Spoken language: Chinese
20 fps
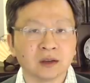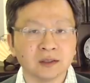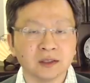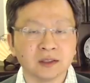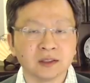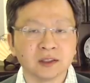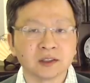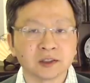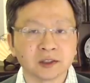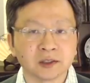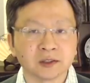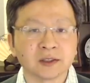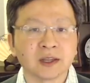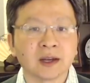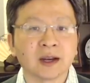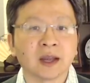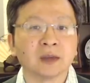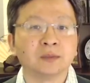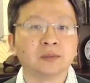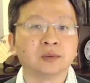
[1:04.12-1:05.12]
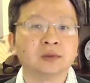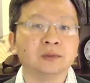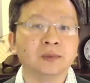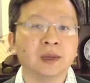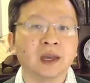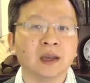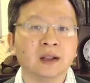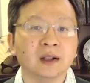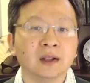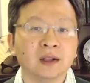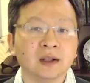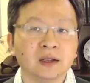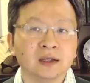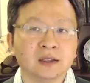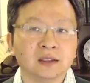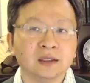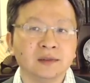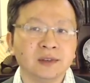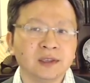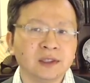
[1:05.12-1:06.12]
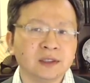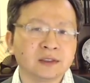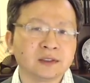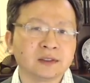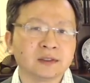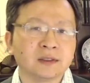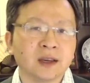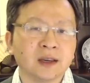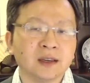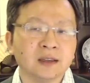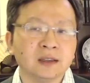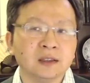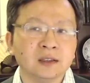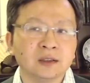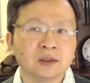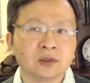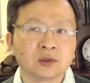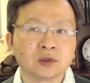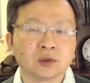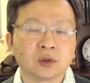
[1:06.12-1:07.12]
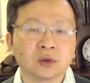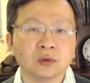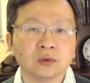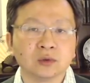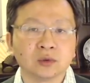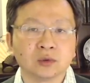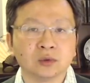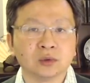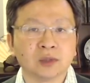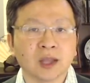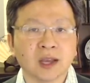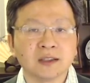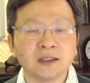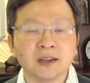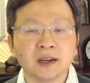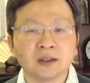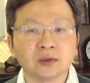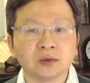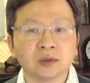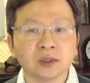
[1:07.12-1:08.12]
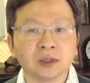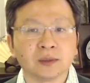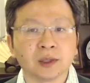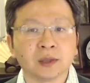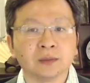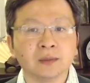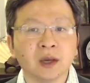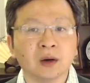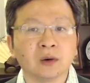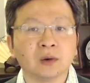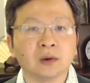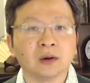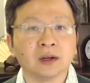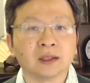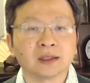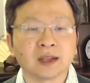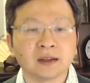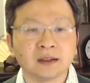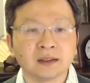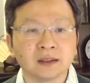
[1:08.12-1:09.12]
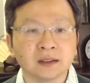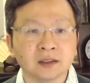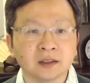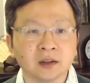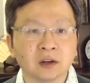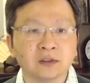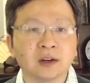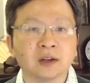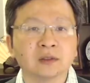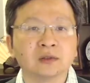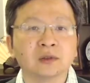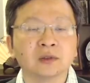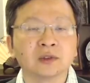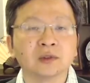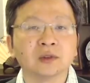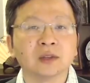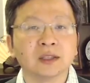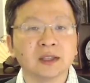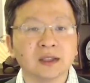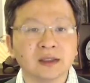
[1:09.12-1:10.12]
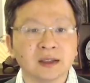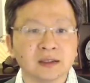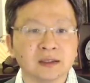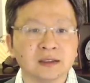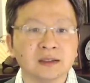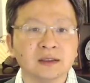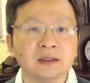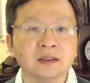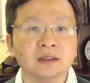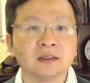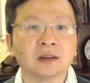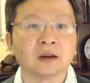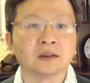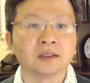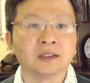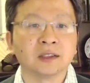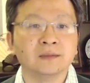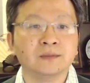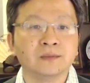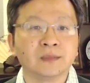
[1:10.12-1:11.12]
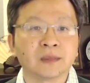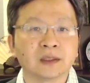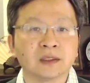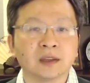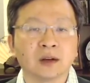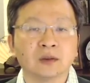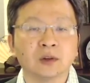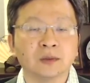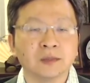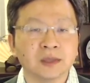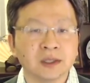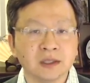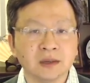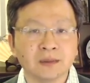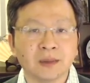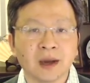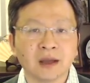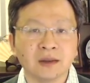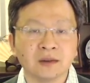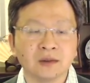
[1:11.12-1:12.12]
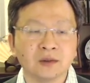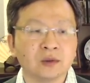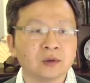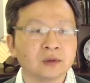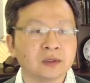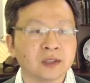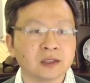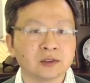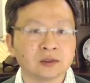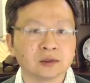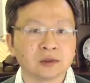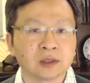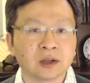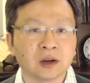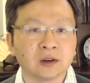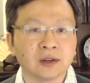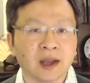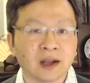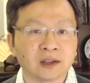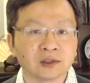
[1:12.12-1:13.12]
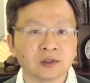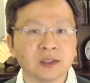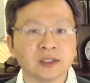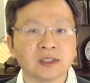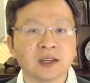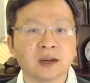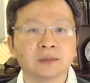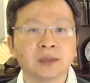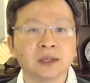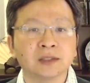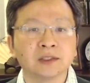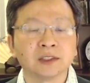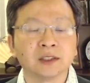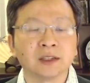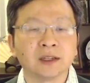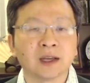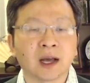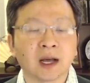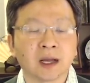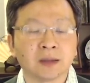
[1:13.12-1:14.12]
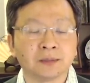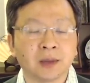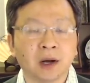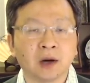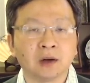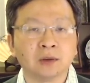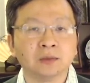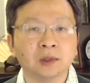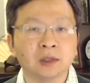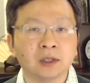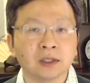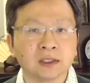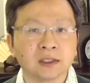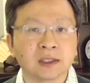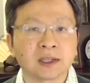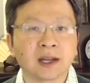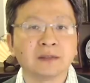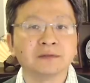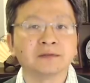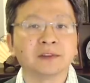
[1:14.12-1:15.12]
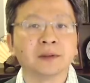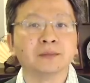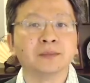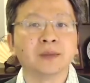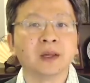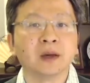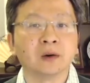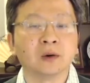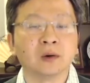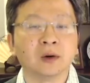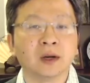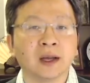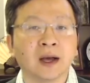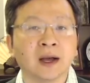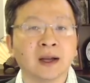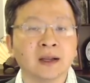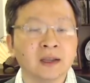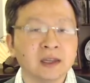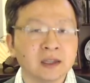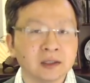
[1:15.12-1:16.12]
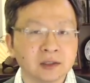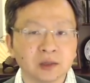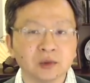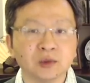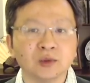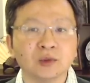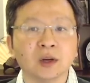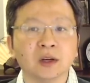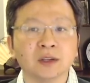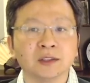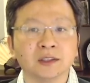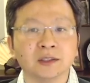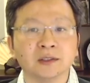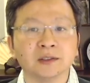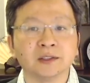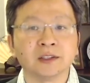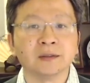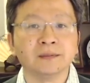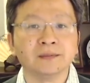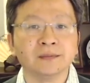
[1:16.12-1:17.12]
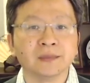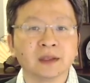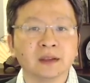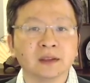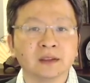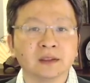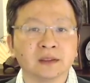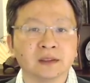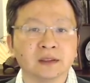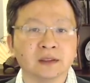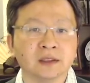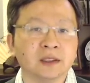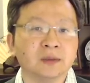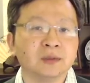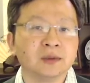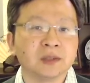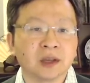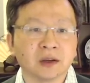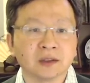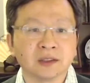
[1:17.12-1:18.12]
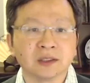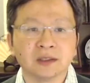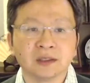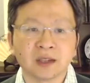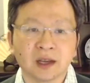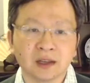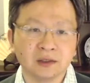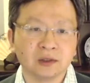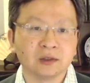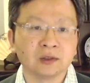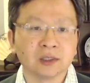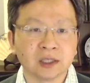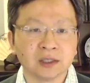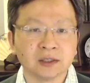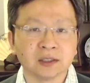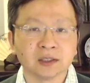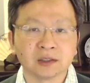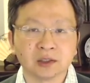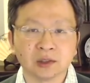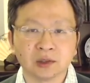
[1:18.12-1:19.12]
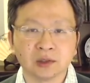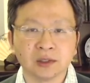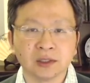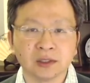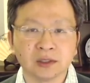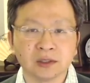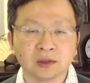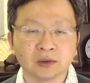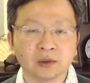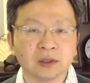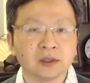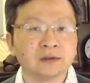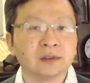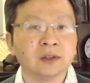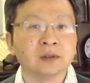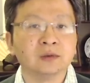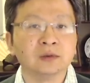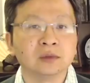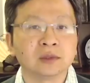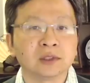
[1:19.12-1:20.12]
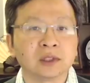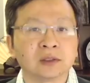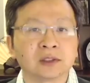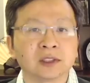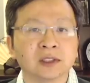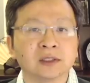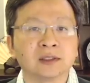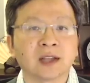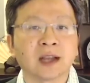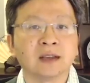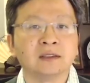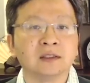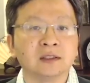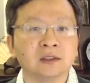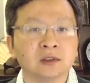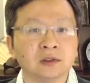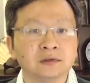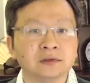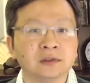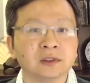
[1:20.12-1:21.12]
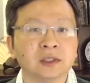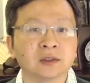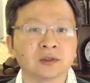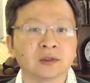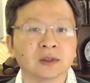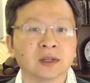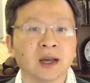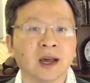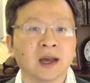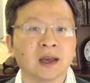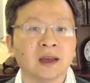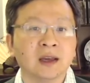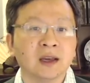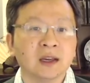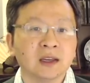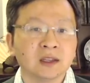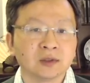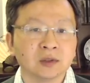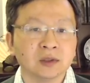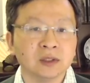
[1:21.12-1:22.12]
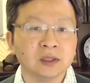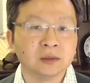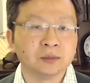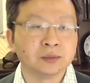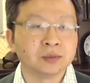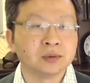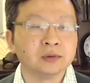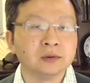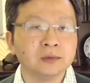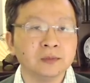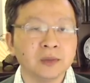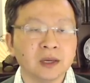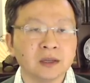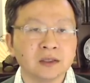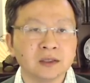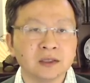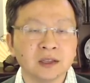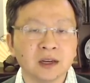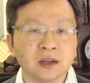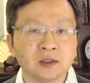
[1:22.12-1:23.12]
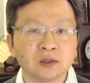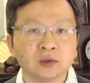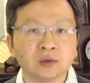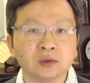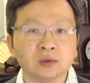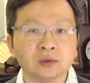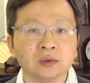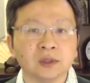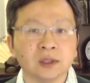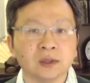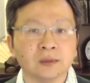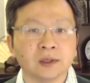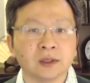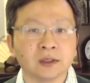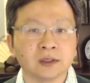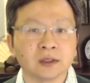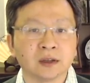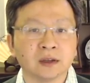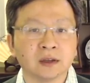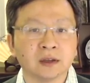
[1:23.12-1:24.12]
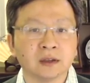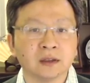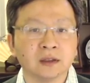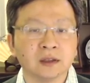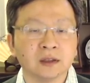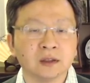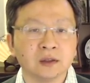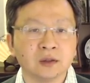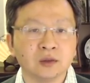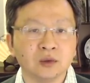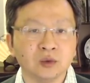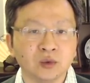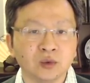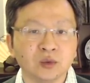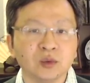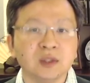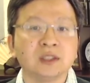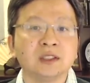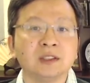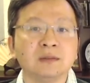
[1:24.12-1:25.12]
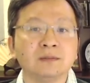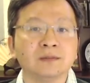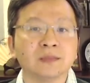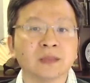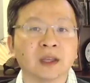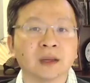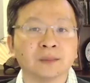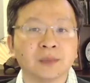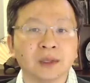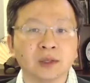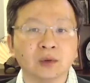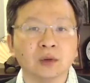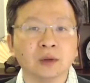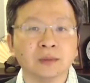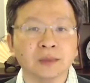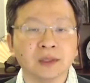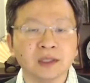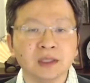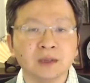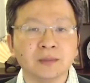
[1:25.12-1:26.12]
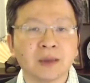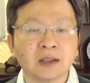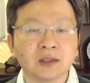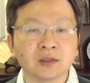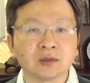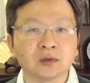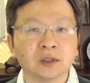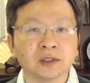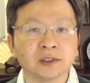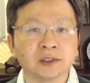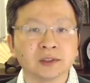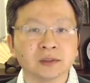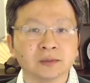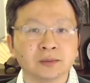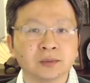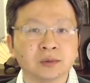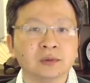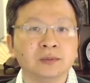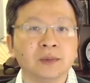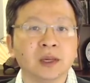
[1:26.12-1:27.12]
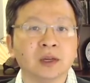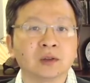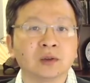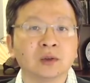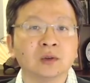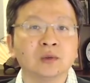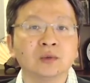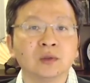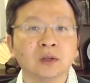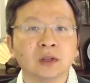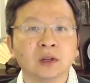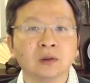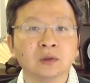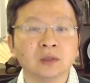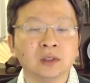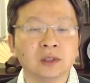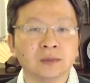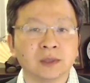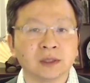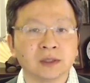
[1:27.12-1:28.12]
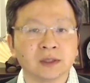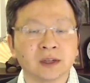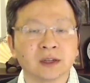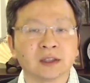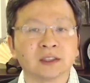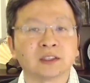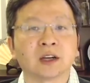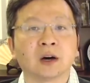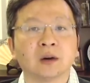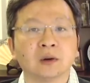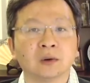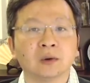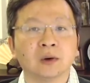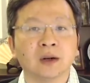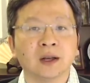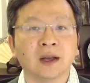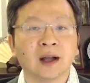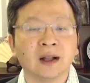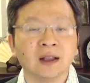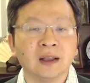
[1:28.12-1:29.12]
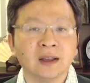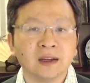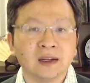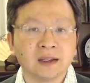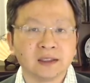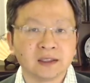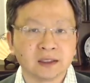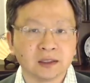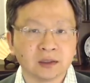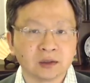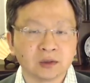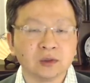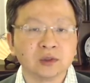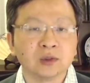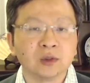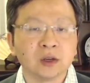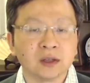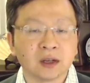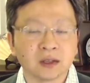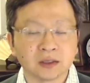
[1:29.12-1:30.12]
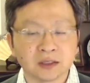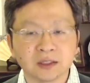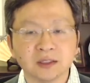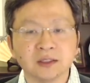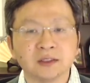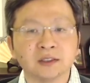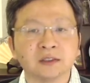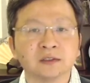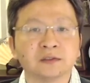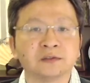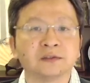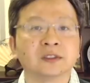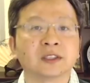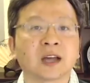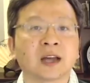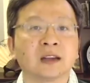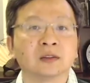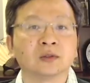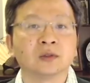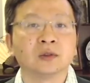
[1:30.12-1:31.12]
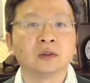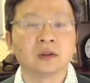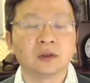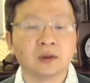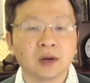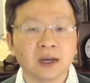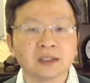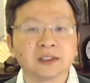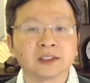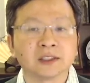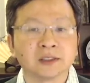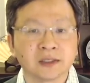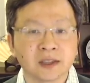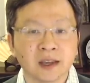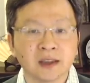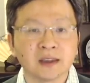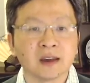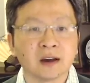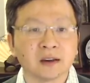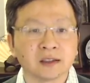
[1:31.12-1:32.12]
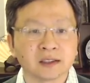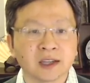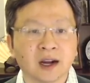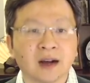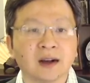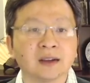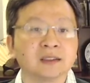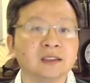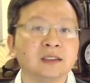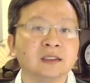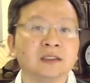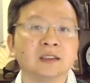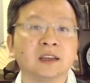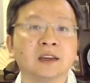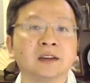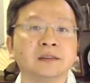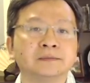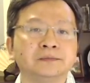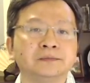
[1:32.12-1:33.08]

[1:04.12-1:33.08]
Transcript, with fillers: 一些时间来扑灭。因为是在一栋古代建筑里面灭火，它这个消防工作也得极其小心。像我们一般用那种高压水枪喷射呀、泡沫和干粉灭火呀，都需要谨慎。呃，一不小心，它有可能就会对文物造成难以修复的损害，所以扑灭建筑物里面的余烬啊，比我们一般所知扑灭公寓楼里面那个着火呀，这个工作要细致复杂的多，花的时间也要长一些。